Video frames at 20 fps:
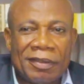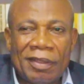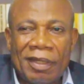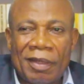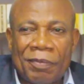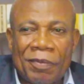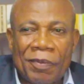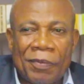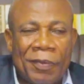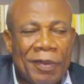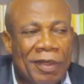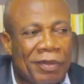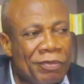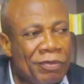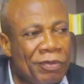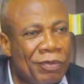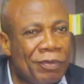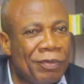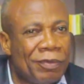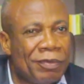de la
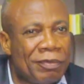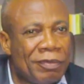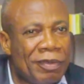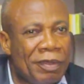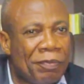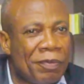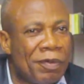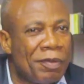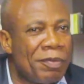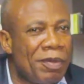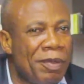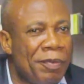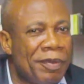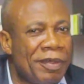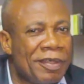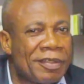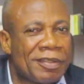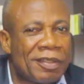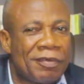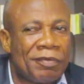population. Le problème
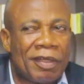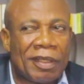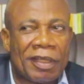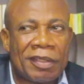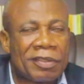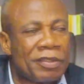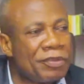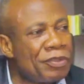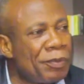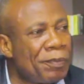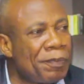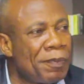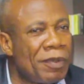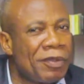est de savoir qu'est-ce que je